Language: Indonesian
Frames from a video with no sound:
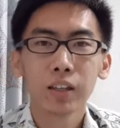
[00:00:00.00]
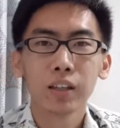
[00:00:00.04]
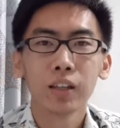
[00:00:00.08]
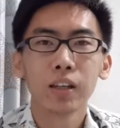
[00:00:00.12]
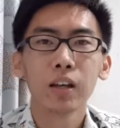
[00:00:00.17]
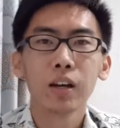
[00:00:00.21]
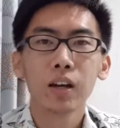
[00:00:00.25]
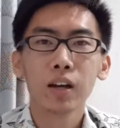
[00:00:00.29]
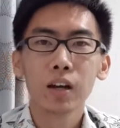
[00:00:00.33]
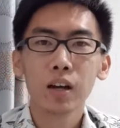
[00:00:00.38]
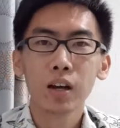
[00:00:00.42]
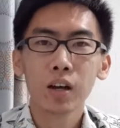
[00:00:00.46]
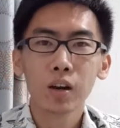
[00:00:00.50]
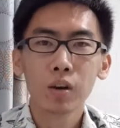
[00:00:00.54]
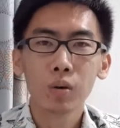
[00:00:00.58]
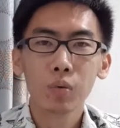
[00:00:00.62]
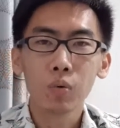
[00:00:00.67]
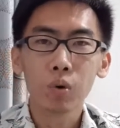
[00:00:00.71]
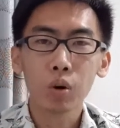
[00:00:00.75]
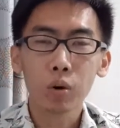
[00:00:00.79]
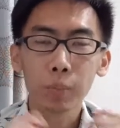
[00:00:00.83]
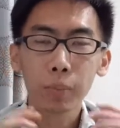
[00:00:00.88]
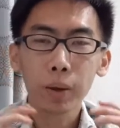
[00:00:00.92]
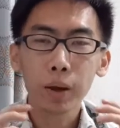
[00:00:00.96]
ya
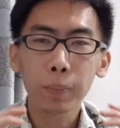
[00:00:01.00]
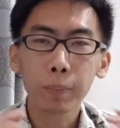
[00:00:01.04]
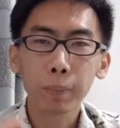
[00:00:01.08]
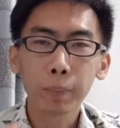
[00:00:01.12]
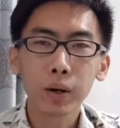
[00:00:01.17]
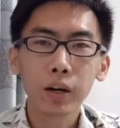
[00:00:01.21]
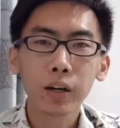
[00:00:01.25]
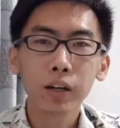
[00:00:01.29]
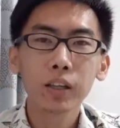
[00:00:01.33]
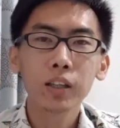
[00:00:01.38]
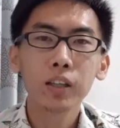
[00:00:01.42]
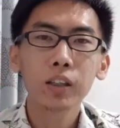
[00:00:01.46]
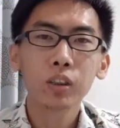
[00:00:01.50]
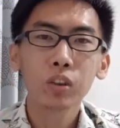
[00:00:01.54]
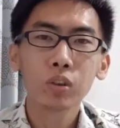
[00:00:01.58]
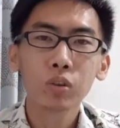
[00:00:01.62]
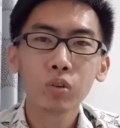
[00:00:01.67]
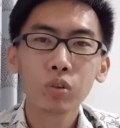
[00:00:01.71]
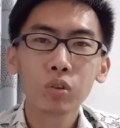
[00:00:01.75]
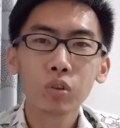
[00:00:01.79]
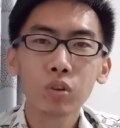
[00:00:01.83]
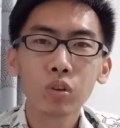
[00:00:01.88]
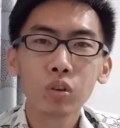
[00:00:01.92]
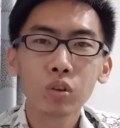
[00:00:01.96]
wallpaper
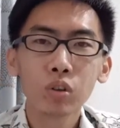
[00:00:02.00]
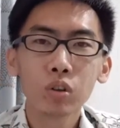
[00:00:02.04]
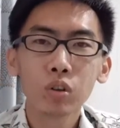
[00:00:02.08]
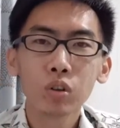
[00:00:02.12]
itu